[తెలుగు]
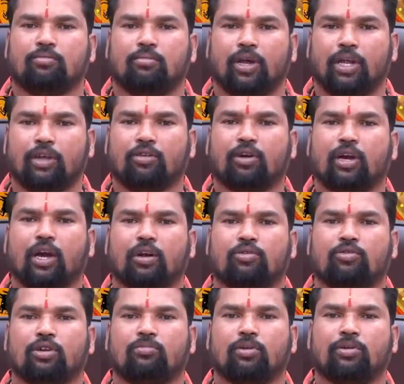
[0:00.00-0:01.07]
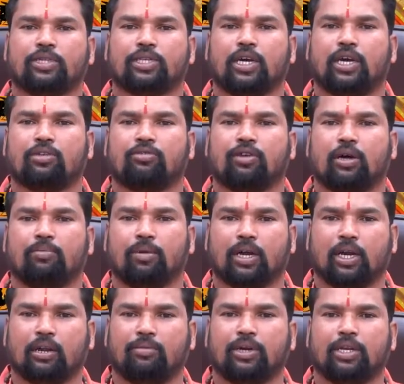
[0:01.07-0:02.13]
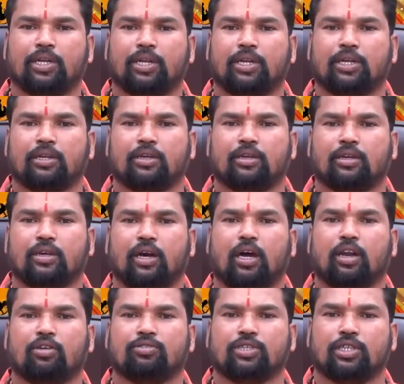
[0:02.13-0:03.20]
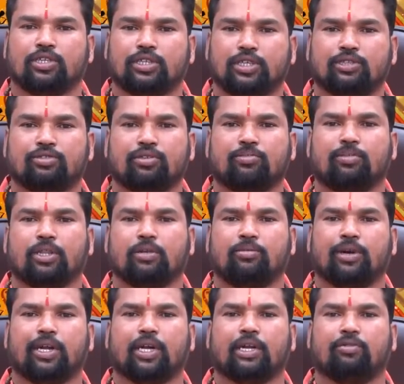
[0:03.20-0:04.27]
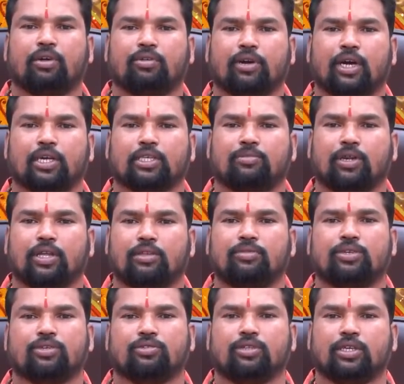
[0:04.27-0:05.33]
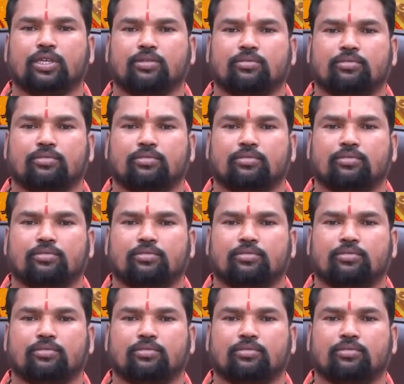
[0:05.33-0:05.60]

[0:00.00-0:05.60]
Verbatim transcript: మన యొక్క కుటుంబ విషయాన్ని కూడా పక్కన పెట్టి ఆలోచన చేస్తూ ఇబ్బంది పడే అవకాశం అనేది ఉంటుంది